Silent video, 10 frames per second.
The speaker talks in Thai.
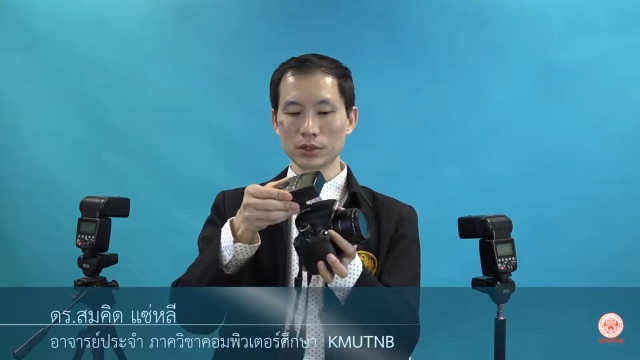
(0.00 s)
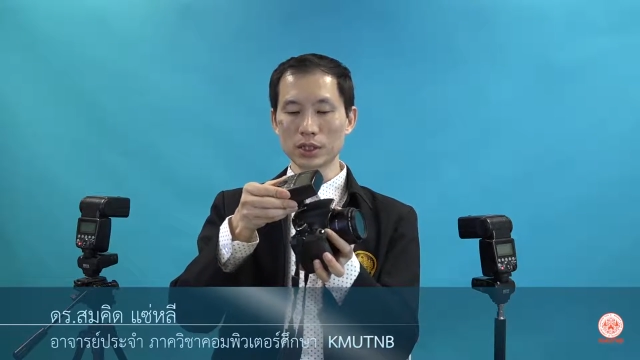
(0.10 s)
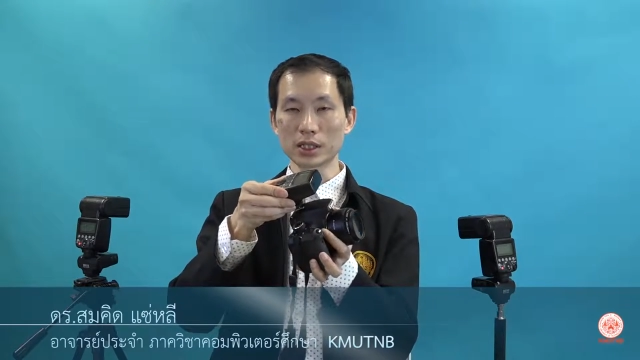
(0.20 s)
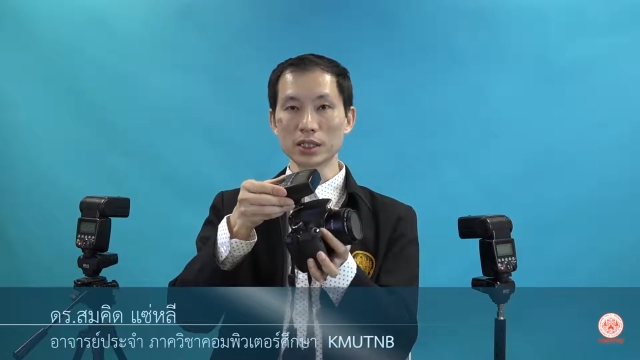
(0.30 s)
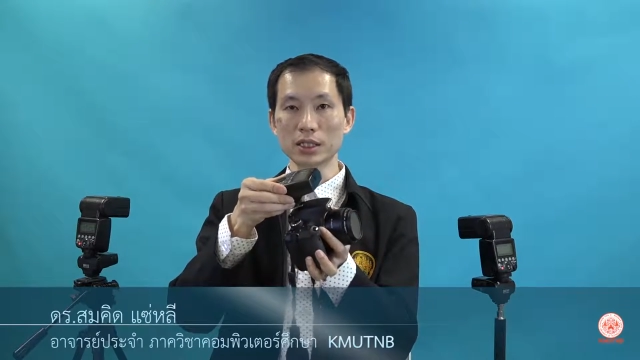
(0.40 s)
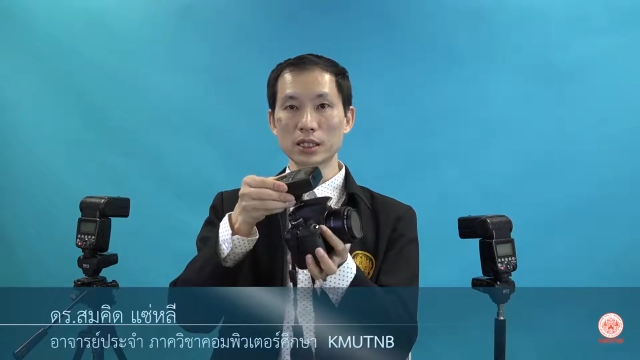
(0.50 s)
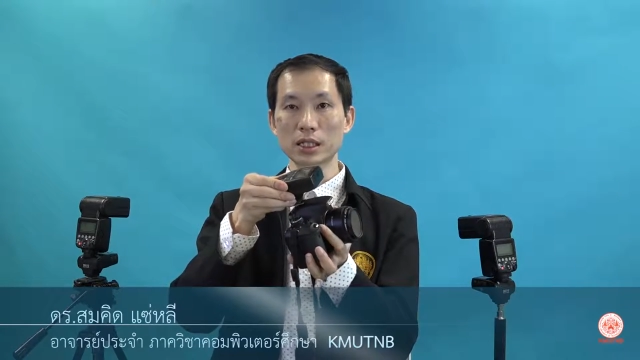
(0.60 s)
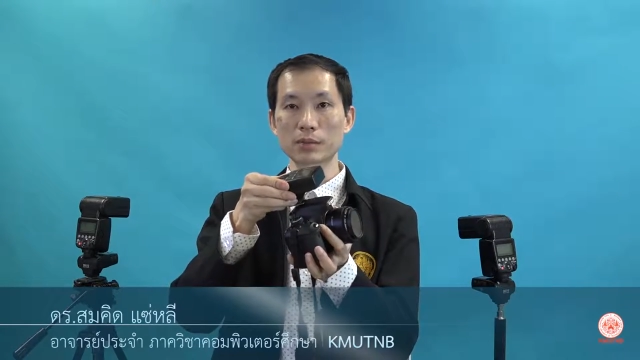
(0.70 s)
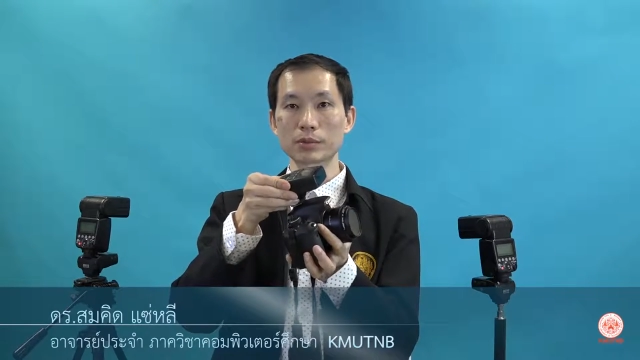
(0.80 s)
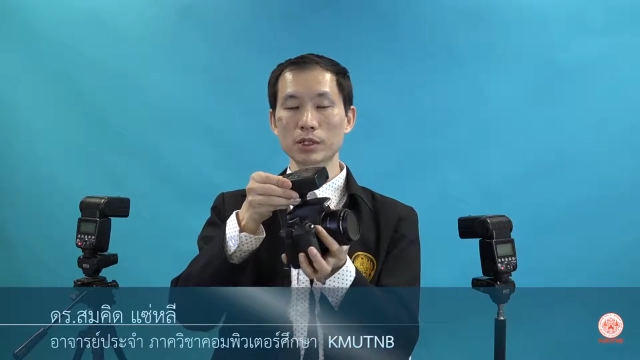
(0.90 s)
trigger นะ
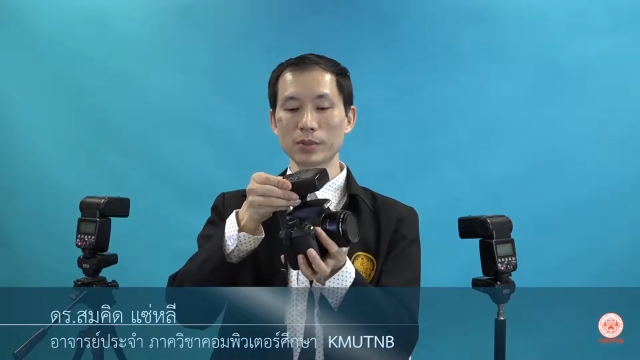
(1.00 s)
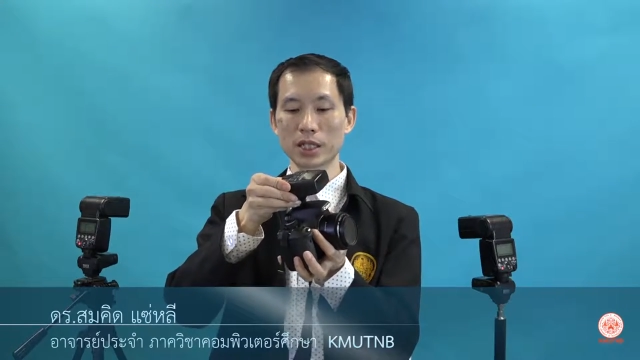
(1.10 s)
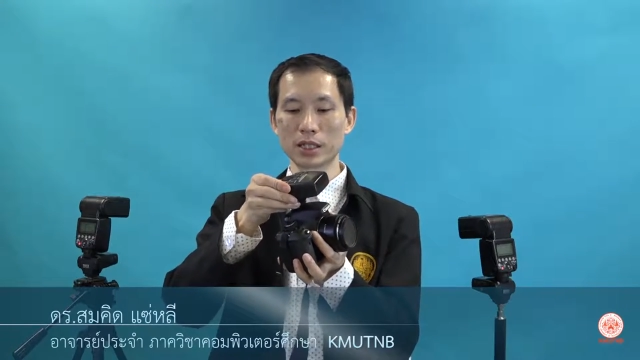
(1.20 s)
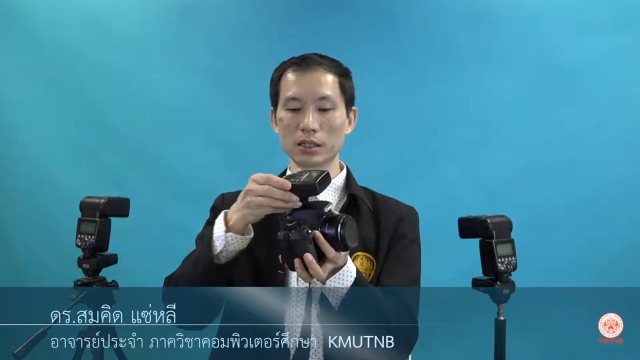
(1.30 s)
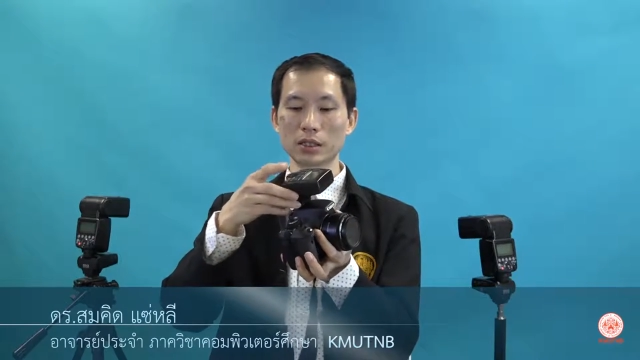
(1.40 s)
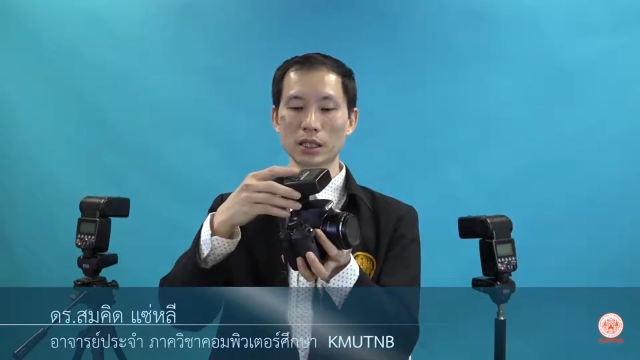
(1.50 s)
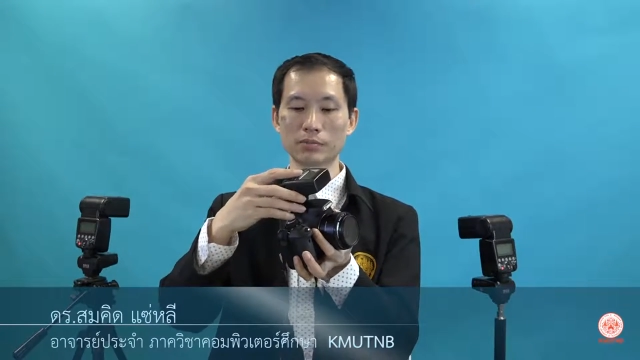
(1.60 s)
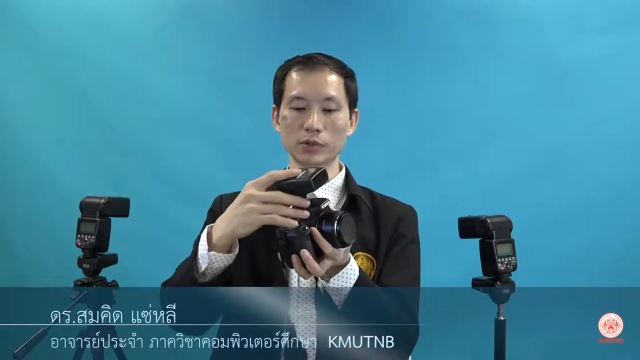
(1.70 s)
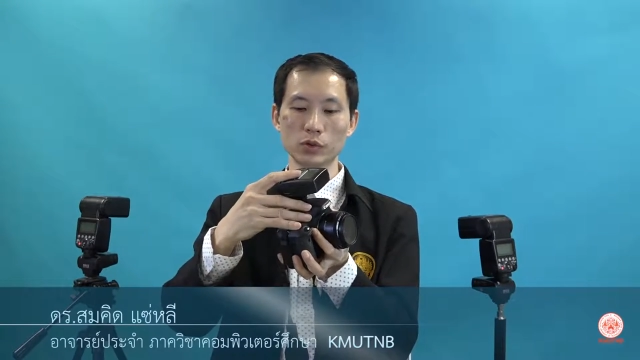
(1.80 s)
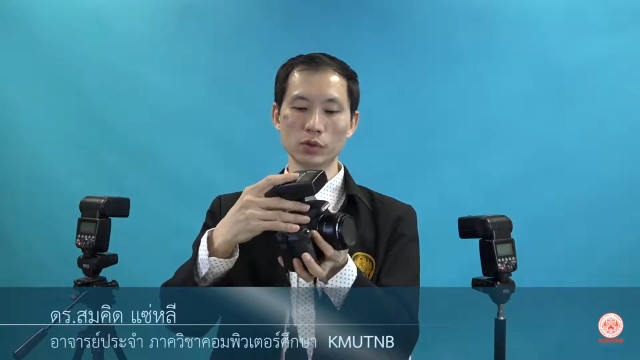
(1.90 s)
ครับเข้าไปกับ
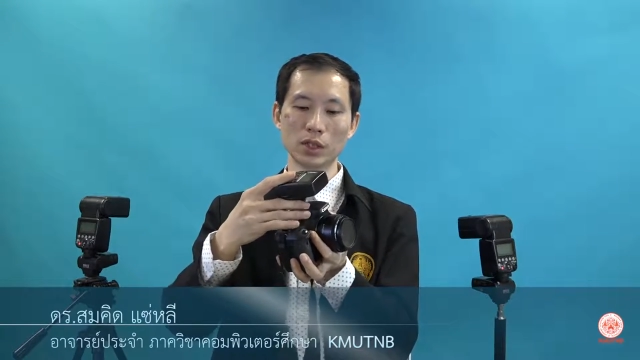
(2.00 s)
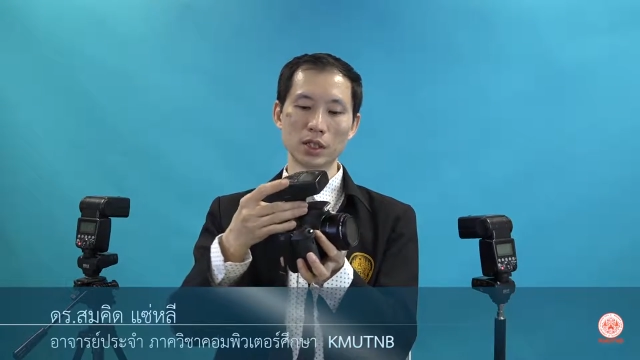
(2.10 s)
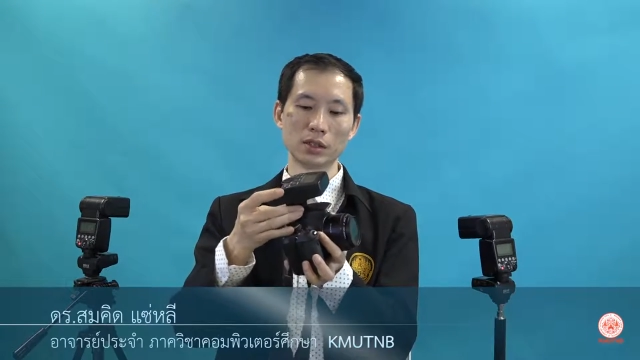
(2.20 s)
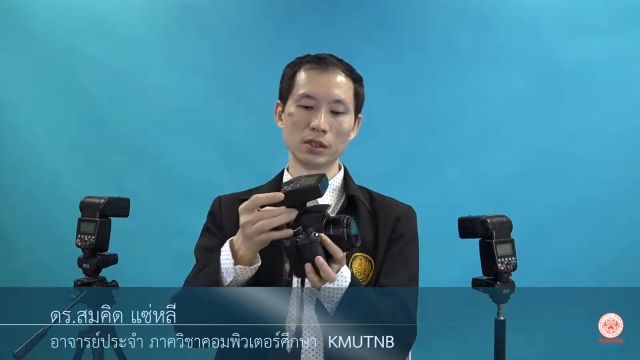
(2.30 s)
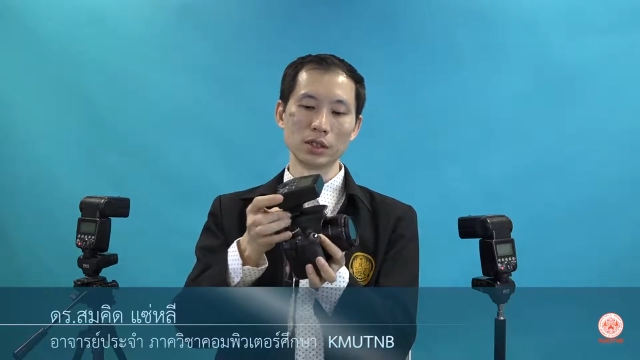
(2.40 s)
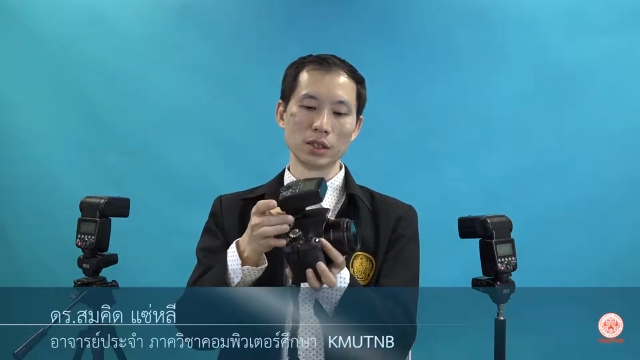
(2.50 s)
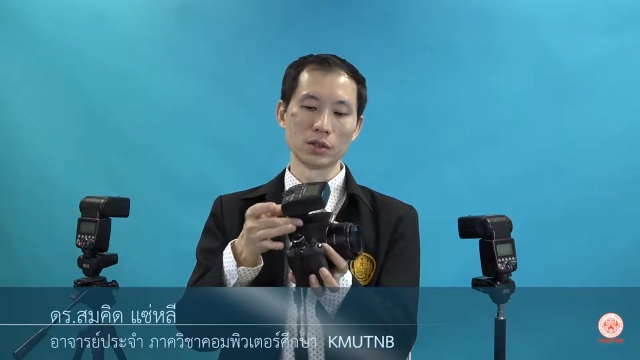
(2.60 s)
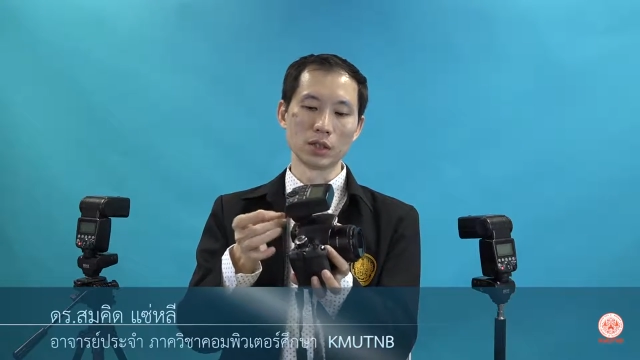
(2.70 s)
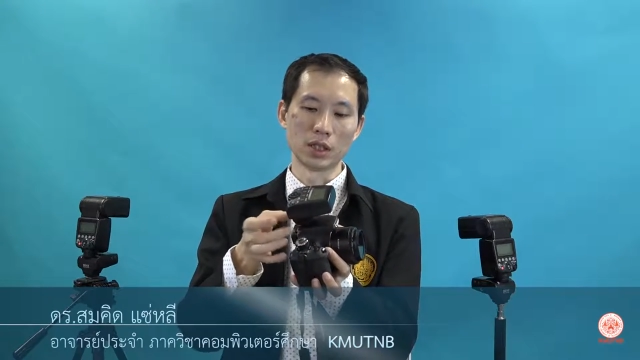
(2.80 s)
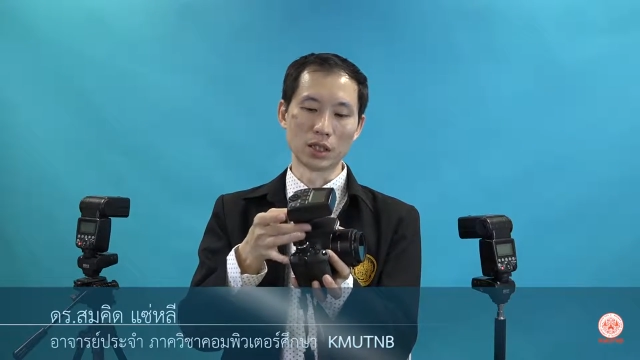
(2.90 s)
ตัว
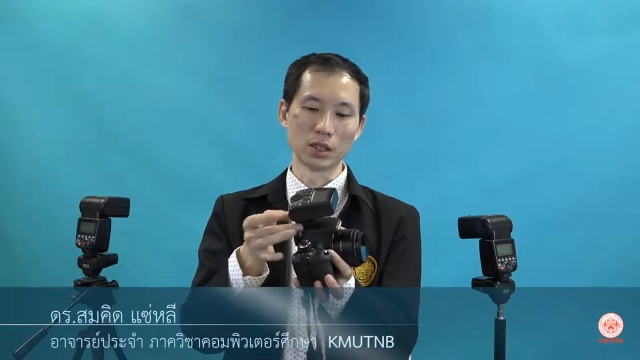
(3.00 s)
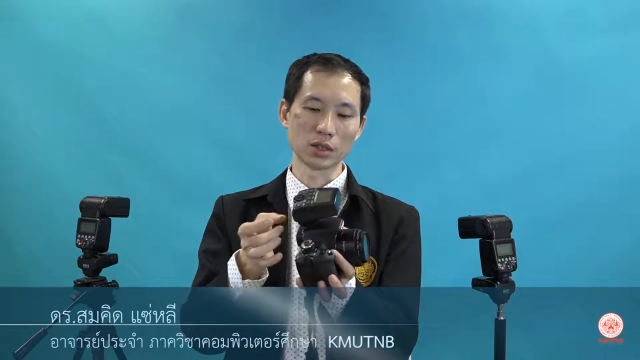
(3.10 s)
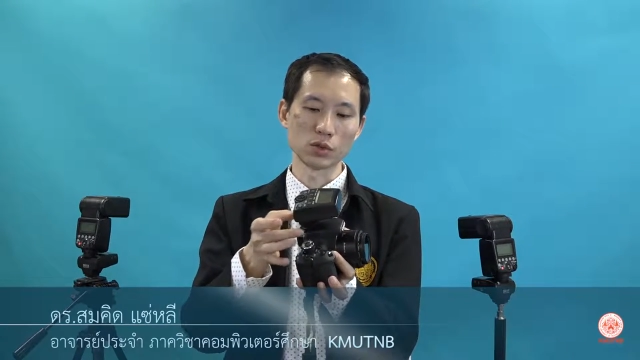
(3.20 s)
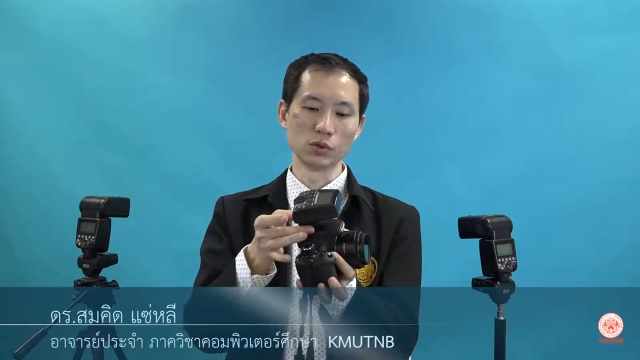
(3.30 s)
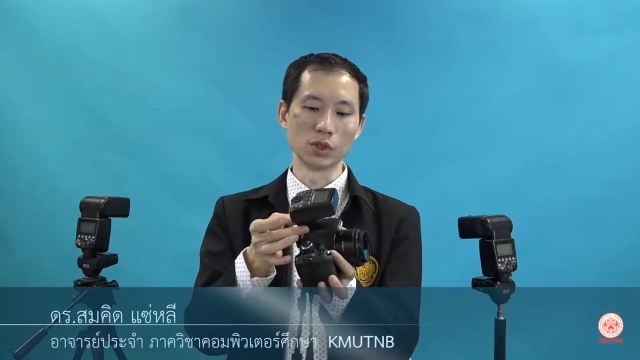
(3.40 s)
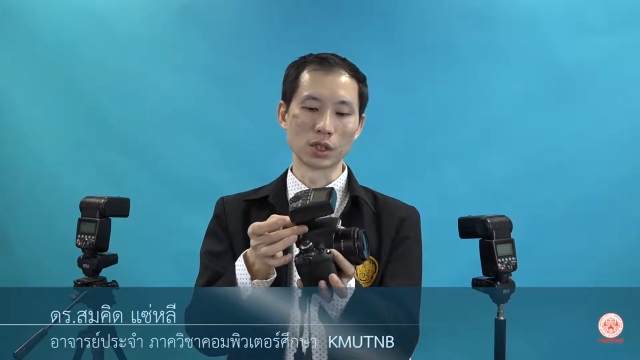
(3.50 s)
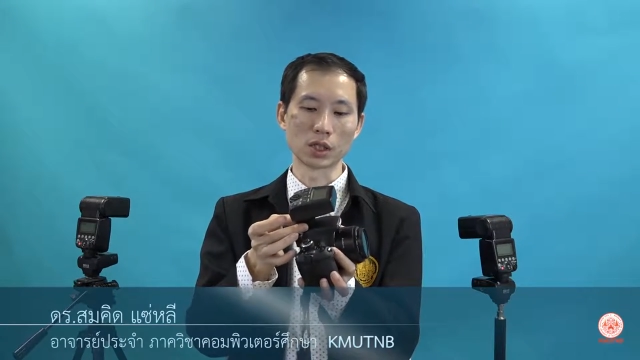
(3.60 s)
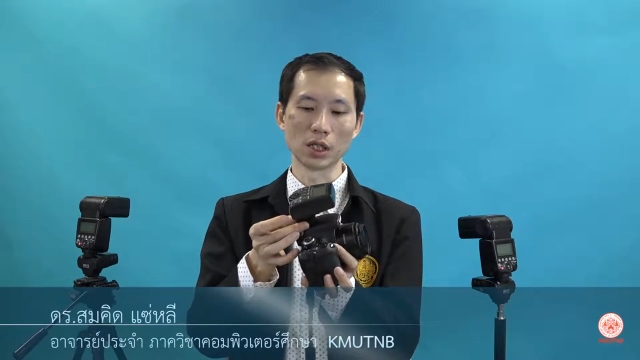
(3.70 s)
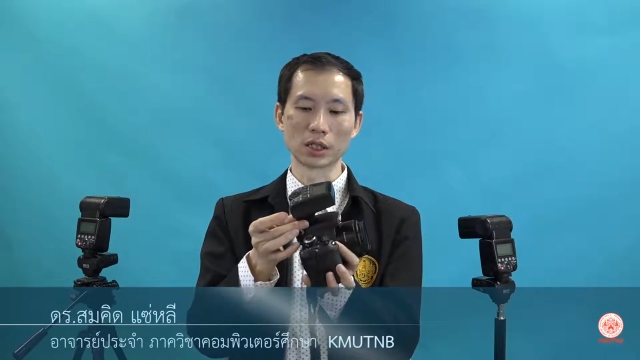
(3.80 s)
hot shoe ของกล้อง